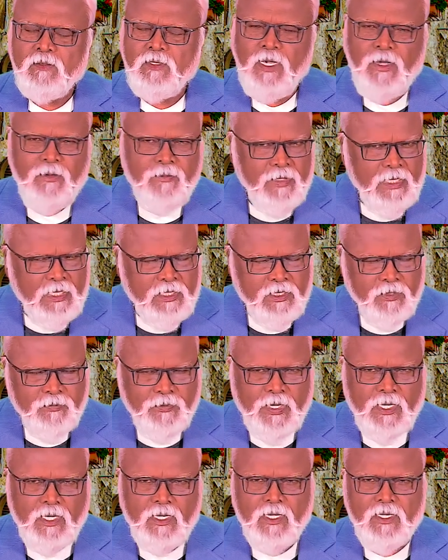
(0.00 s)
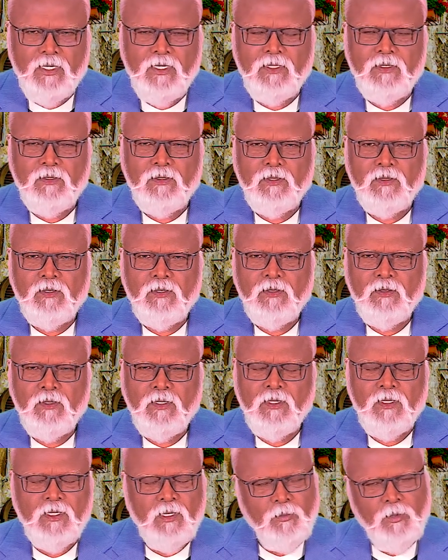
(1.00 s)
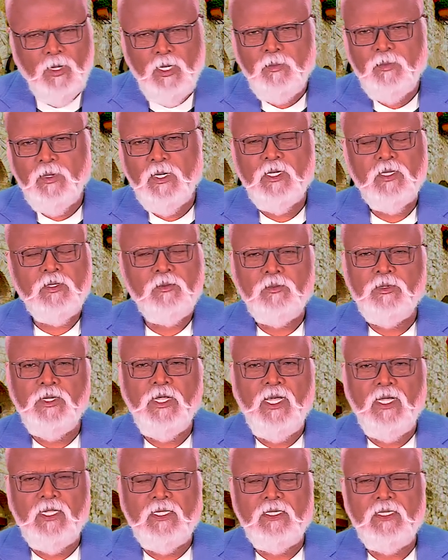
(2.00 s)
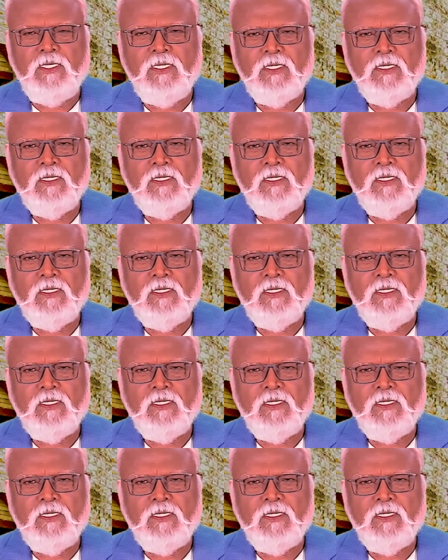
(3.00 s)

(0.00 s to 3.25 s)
தேவையற்றவைகளை நம்மால் மறக்க முடியாது